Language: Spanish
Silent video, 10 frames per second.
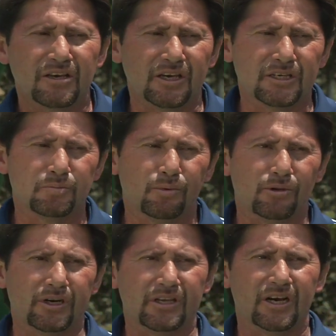es
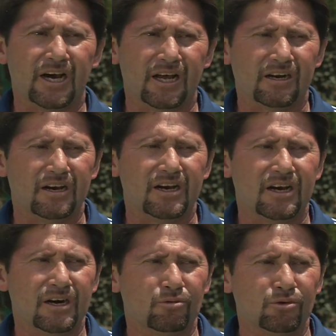poder llegar
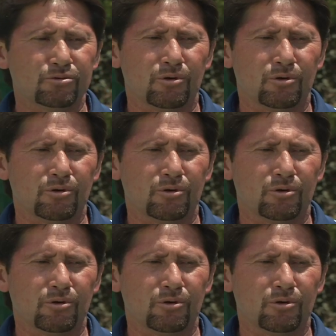a unos